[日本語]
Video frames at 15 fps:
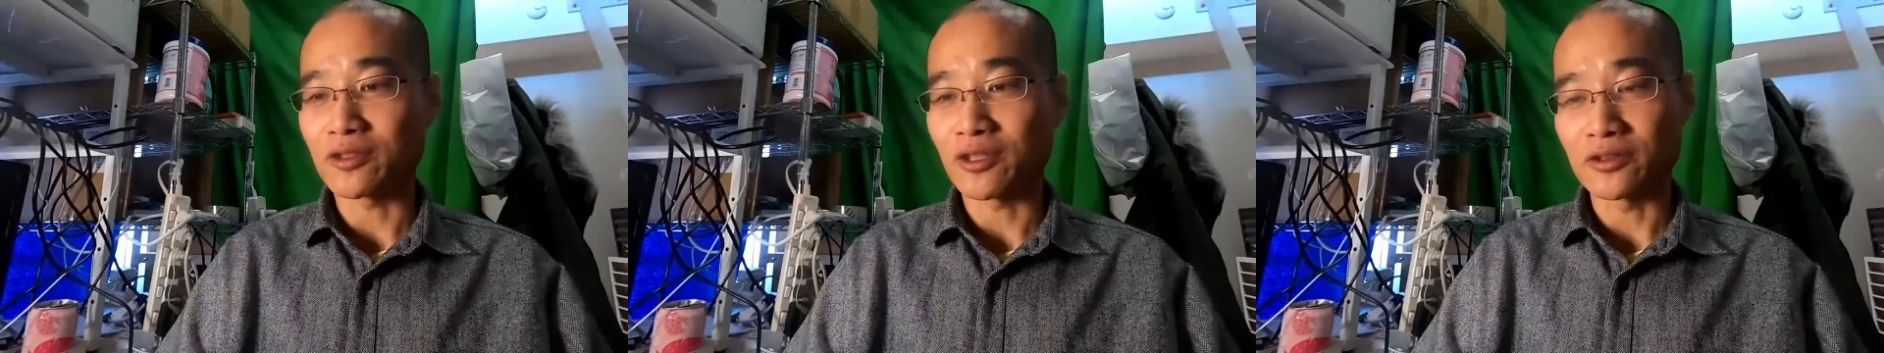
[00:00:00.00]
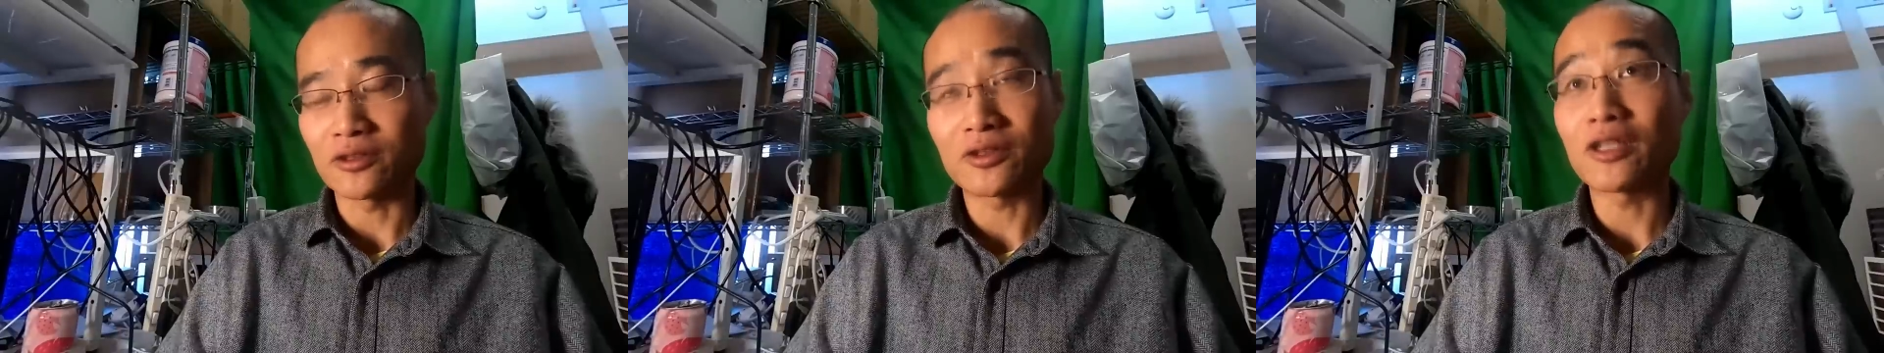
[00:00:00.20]

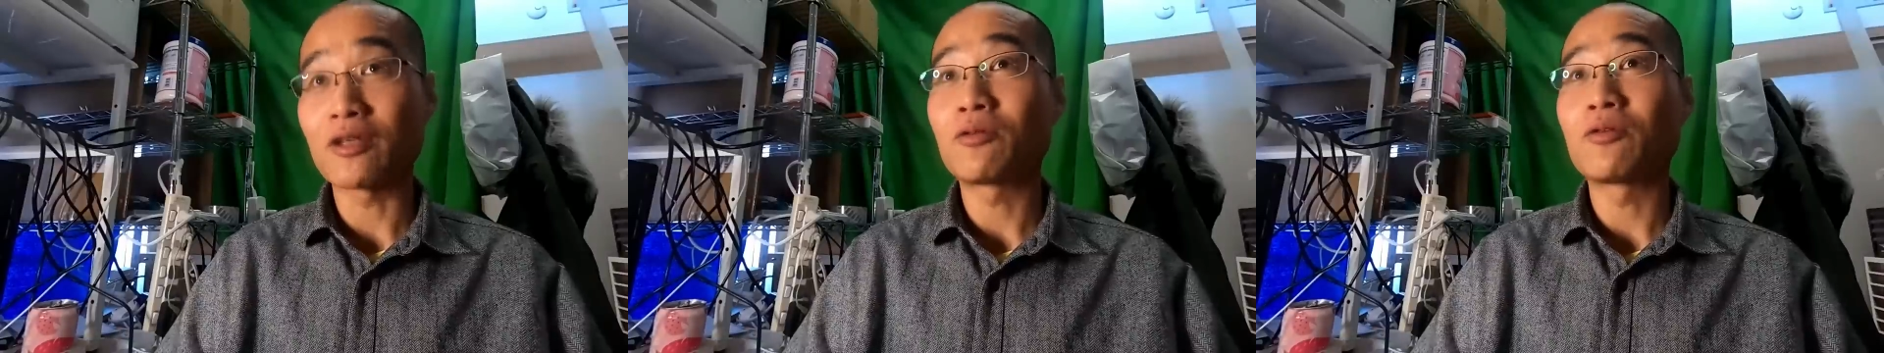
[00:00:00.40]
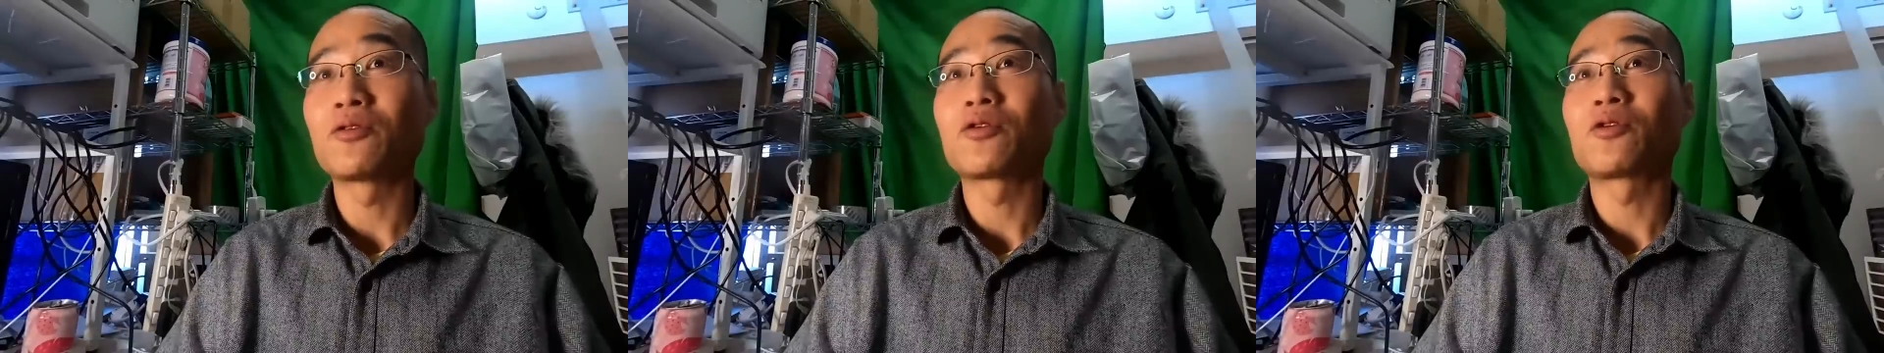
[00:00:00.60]
全
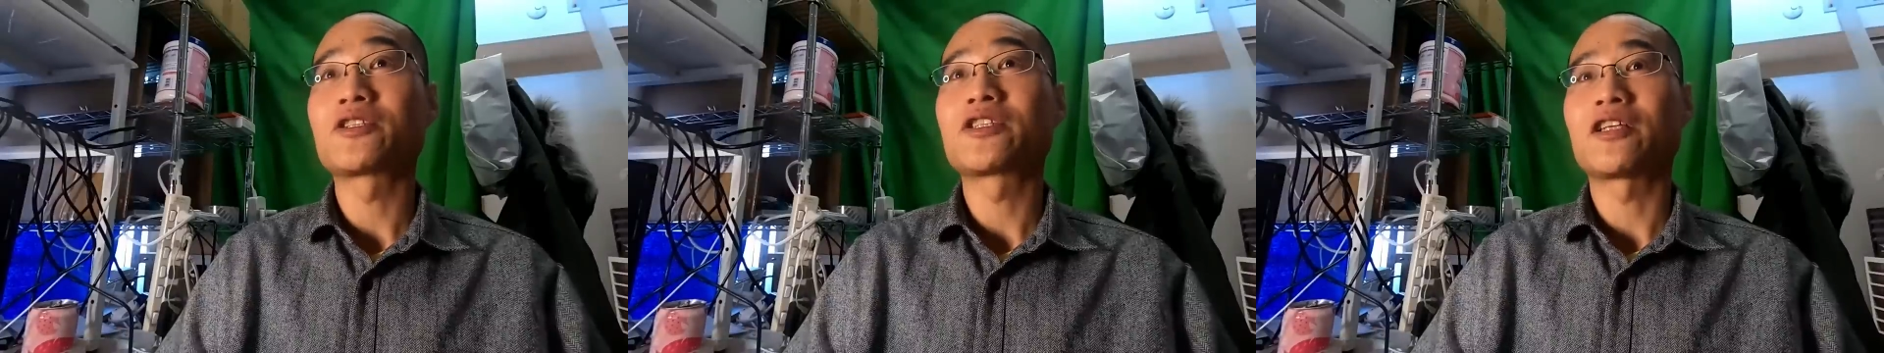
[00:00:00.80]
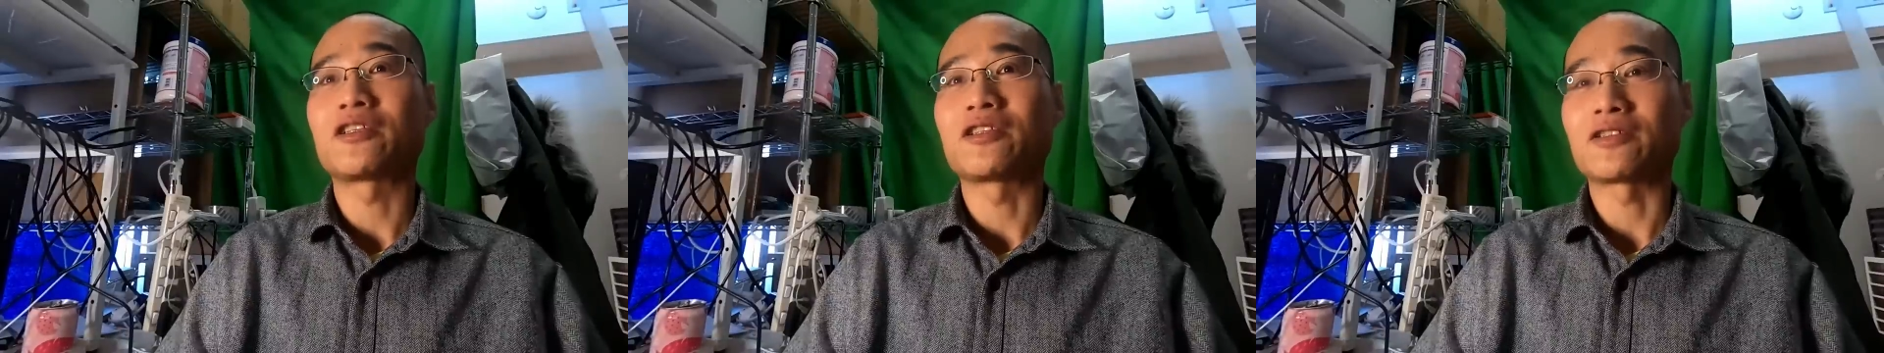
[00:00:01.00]
然報道
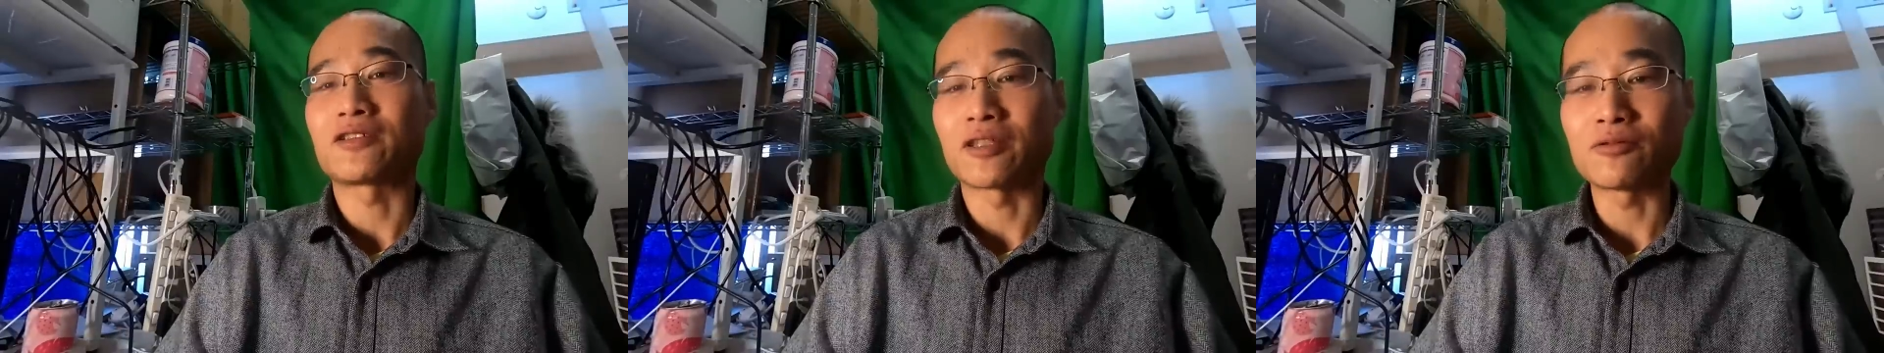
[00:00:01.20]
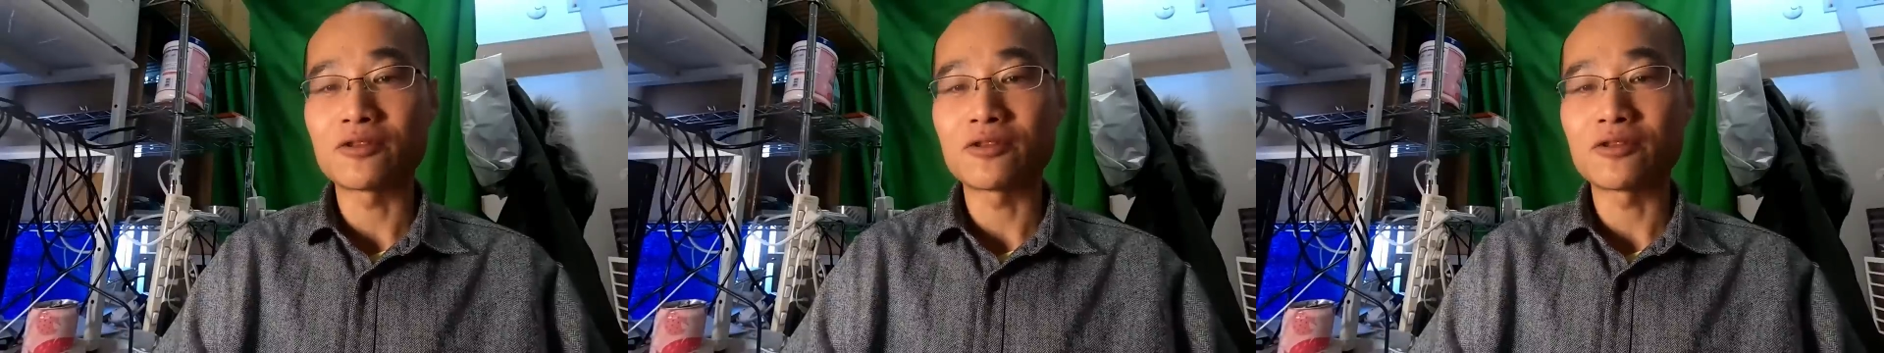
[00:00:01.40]
しないんですね。